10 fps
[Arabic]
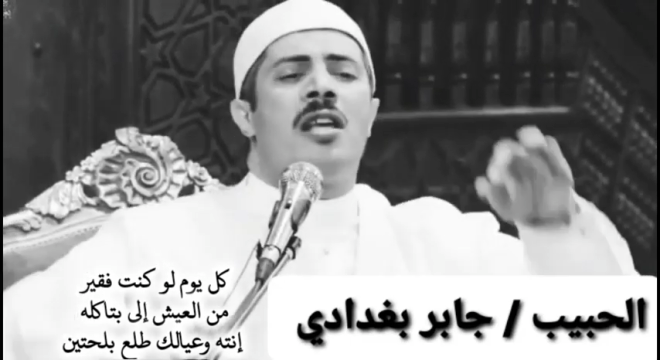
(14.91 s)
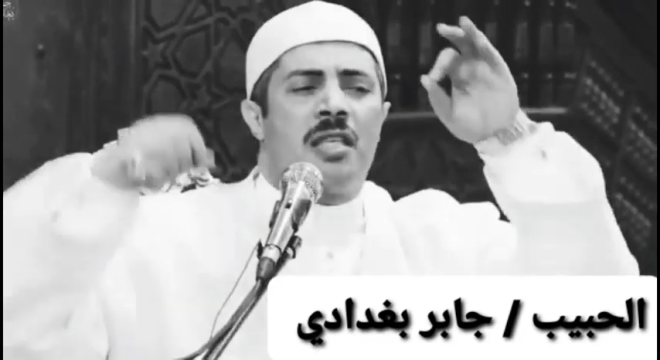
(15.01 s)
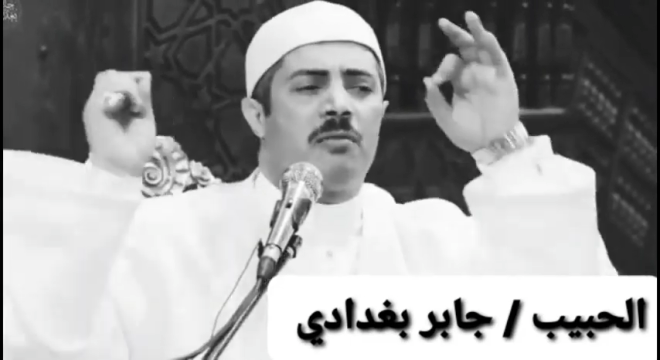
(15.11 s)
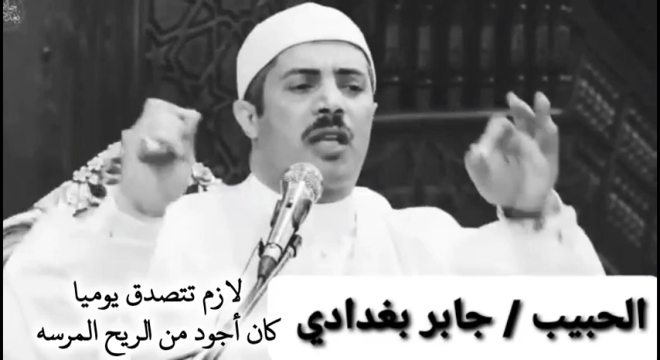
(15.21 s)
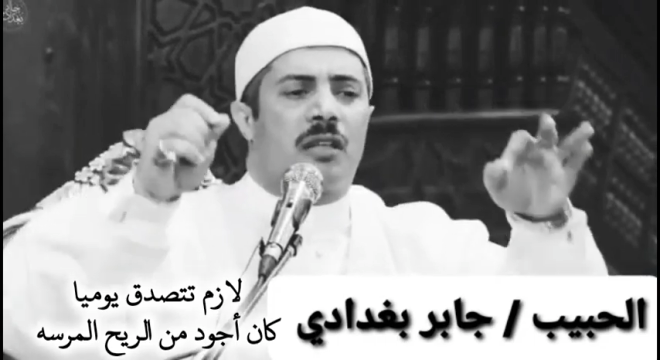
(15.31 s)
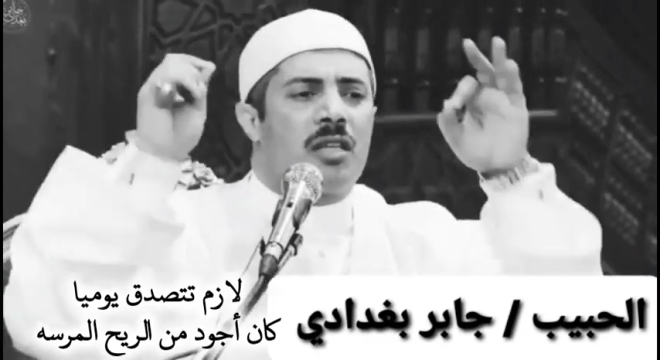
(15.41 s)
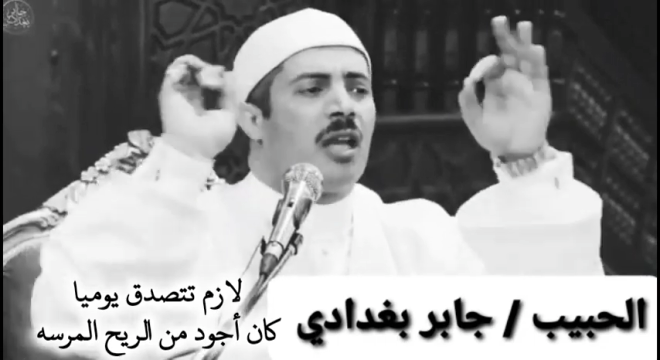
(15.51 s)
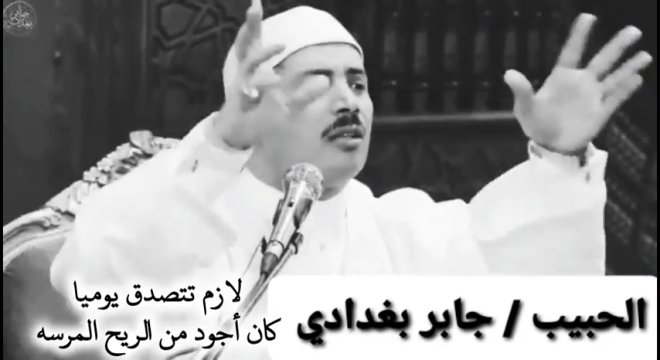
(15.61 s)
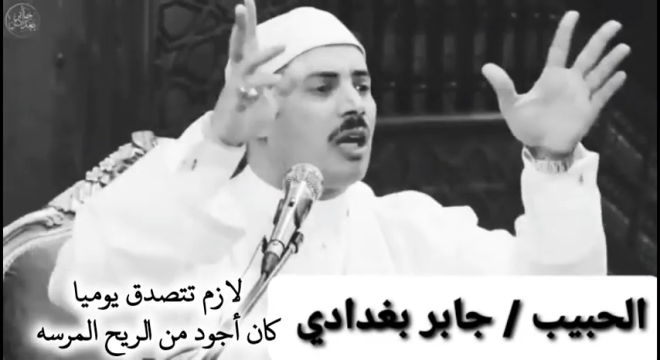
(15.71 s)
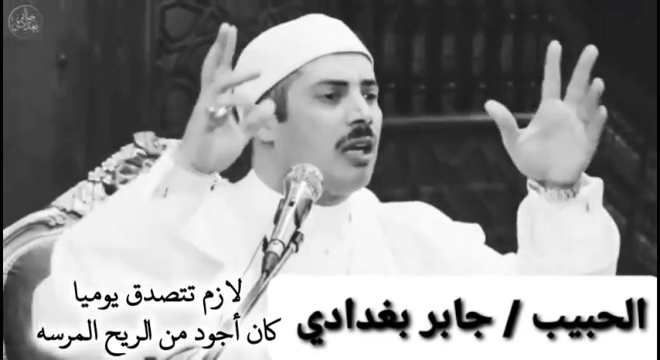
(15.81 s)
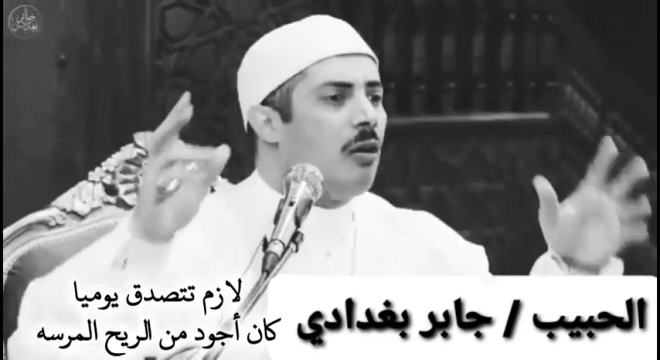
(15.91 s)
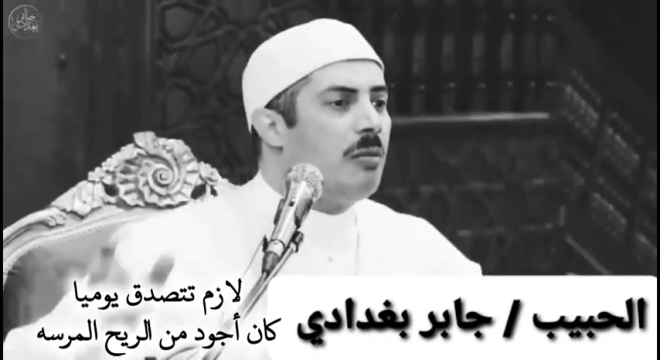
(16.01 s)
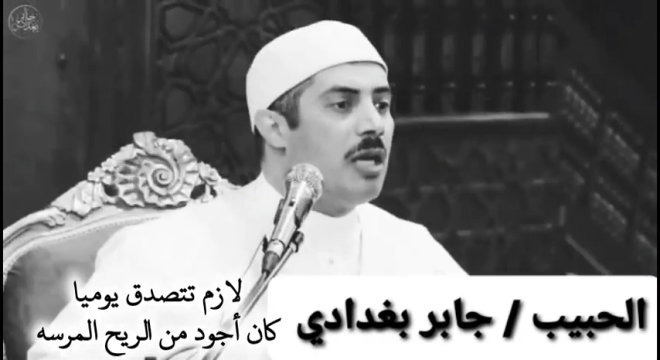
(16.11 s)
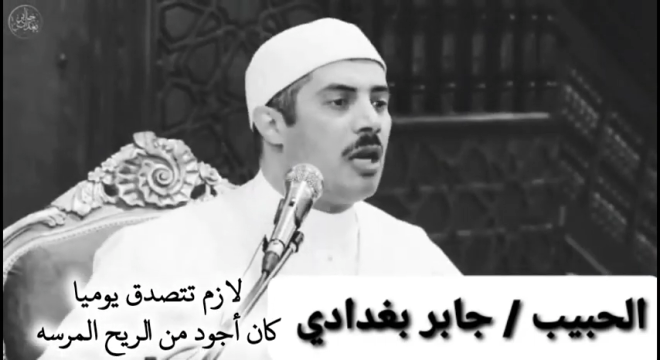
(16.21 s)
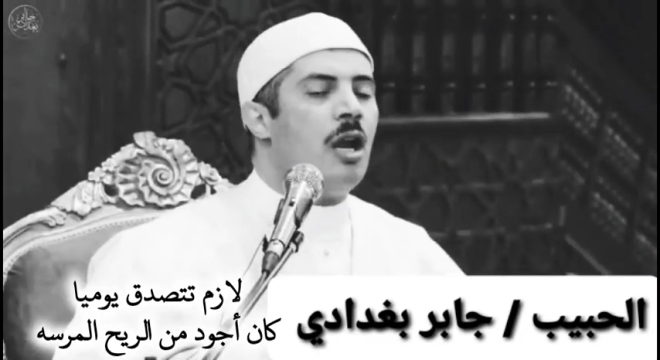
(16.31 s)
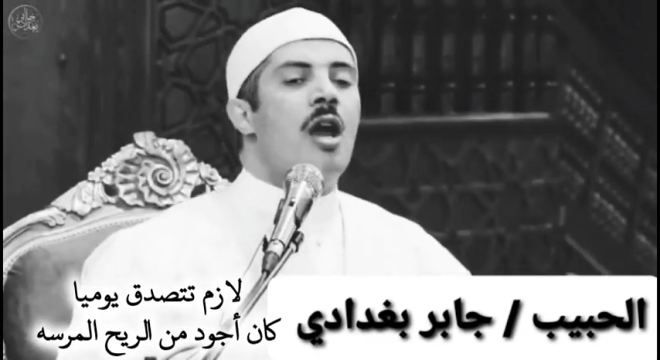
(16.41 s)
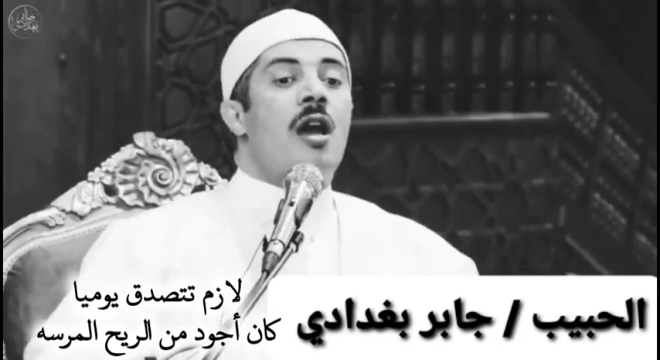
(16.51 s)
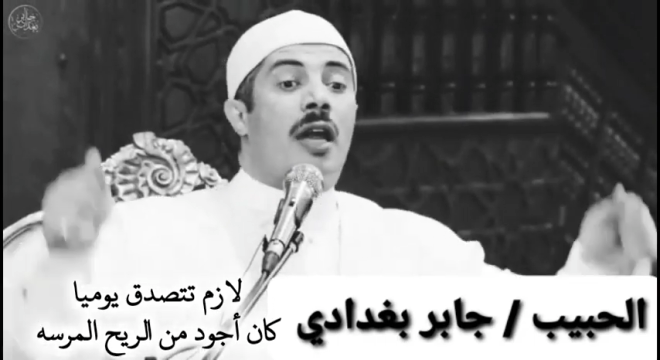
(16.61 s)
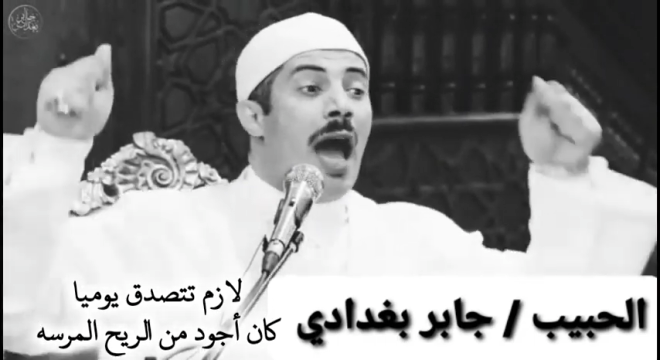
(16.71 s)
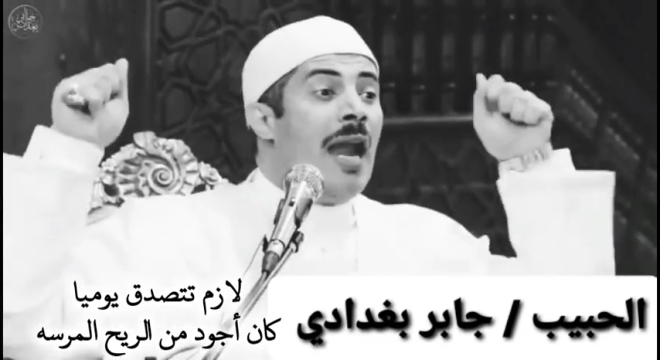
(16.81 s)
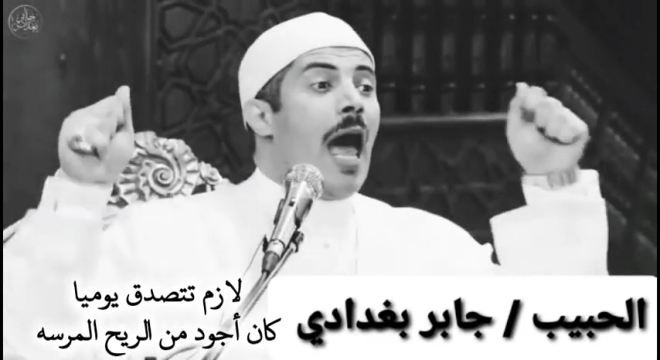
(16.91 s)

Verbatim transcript: لازم تتصدق يوميا